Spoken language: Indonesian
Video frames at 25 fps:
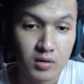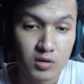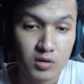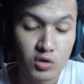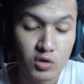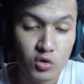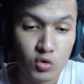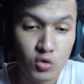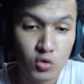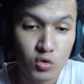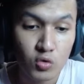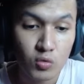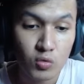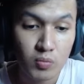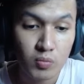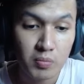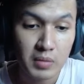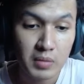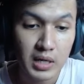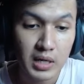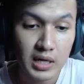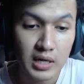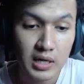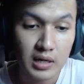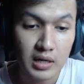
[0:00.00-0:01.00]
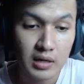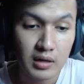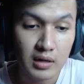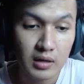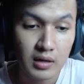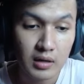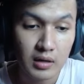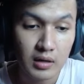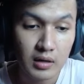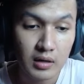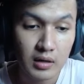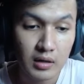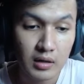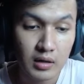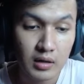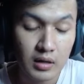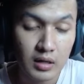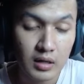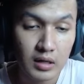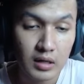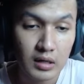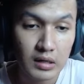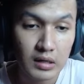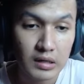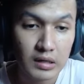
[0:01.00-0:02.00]
Cuman
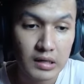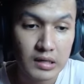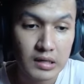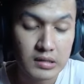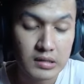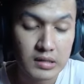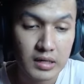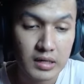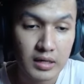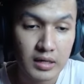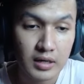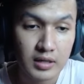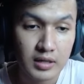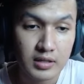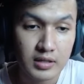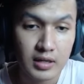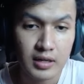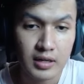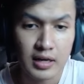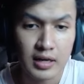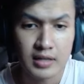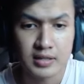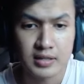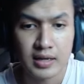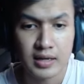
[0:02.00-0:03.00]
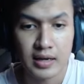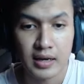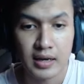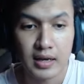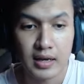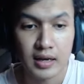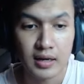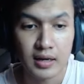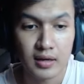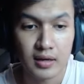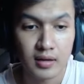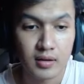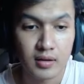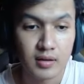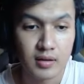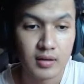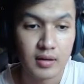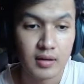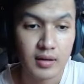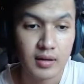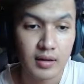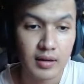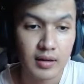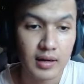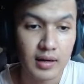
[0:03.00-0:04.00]
gas nggak ya gas ya gas saya lah
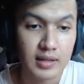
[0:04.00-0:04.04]
gas